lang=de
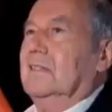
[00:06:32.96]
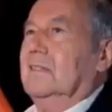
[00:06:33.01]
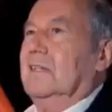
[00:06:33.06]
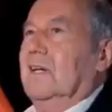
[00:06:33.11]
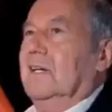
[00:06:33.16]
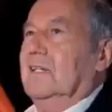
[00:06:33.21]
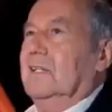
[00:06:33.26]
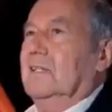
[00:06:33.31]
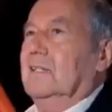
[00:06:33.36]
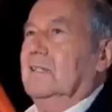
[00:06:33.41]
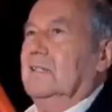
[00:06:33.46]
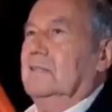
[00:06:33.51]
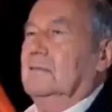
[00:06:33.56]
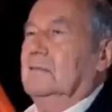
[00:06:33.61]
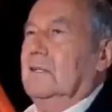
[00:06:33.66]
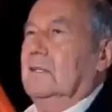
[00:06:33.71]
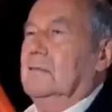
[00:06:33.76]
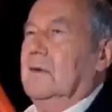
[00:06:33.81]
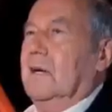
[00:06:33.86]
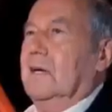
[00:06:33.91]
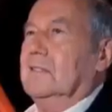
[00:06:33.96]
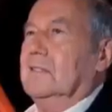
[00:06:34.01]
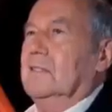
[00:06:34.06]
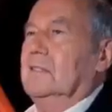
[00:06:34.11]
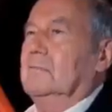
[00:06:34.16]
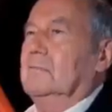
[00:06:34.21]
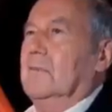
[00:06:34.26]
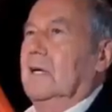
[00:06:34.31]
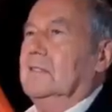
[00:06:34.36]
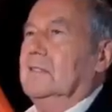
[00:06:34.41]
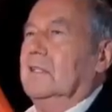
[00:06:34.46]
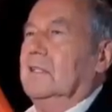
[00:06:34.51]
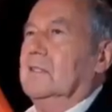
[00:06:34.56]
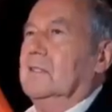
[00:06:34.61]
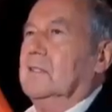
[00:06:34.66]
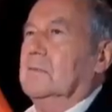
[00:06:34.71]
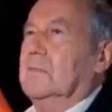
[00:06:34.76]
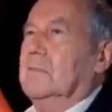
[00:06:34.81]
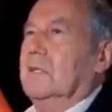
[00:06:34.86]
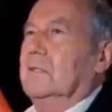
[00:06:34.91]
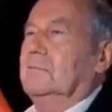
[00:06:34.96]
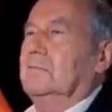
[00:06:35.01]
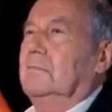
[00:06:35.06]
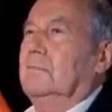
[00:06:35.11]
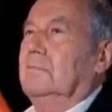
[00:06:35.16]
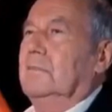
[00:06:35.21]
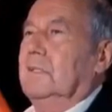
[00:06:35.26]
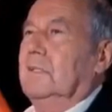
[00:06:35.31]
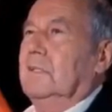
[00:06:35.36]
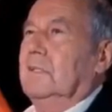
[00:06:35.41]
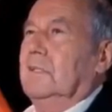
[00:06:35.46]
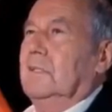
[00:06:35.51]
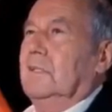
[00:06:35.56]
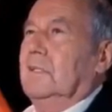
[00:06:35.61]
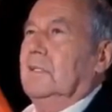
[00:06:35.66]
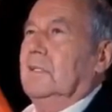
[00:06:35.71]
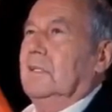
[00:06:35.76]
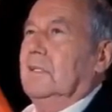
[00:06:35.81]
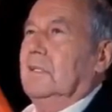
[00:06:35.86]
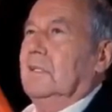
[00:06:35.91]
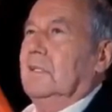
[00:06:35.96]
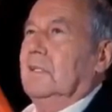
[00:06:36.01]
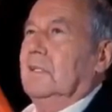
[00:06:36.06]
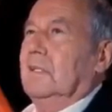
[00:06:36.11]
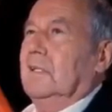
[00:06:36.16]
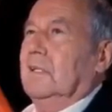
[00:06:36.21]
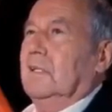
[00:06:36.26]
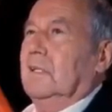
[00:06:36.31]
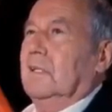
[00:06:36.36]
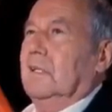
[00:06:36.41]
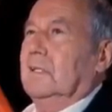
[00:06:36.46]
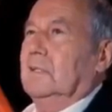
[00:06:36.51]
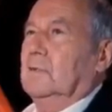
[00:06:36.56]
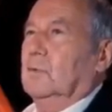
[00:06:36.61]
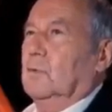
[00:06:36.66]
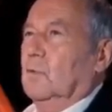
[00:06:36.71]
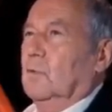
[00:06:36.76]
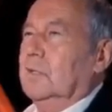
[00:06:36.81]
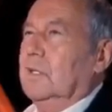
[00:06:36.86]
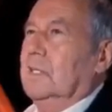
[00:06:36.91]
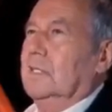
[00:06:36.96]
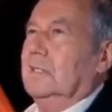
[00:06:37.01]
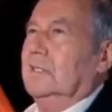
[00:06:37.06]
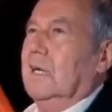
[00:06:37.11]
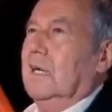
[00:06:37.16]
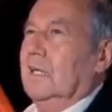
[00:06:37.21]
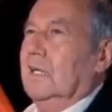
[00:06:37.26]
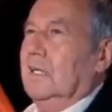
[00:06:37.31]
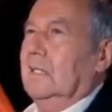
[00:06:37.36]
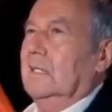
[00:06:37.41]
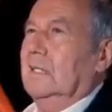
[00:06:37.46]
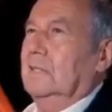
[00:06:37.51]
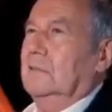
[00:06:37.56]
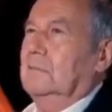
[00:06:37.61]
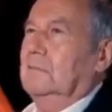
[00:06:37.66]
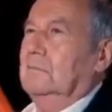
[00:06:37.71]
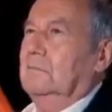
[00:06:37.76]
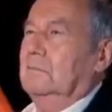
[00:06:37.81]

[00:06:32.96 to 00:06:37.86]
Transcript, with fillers: der Herr Meisel meinte dann zu mir, also Ronald Keiler,